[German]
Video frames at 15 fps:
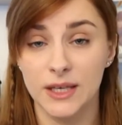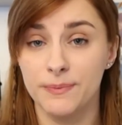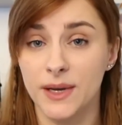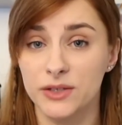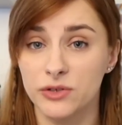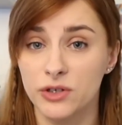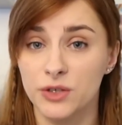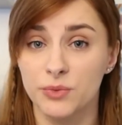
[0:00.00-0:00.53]
Ich
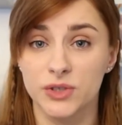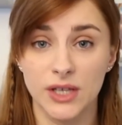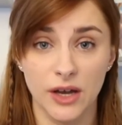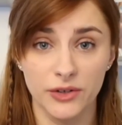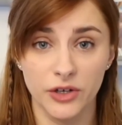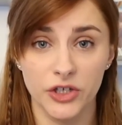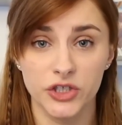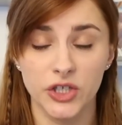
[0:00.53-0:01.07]
persönlich muss
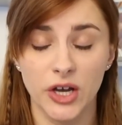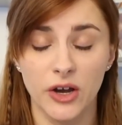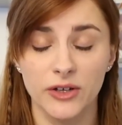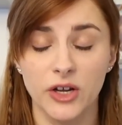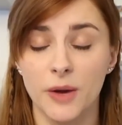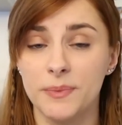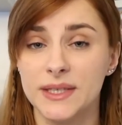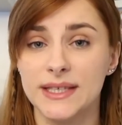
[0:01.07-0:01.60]
auch noch
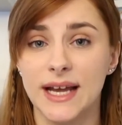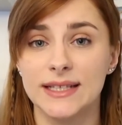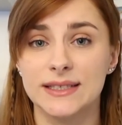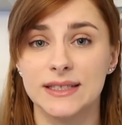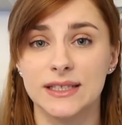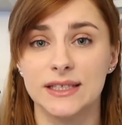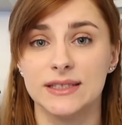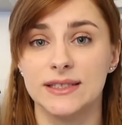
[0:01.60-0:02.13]
schauen, ob ich
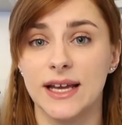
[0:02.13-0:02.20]
eins kriege,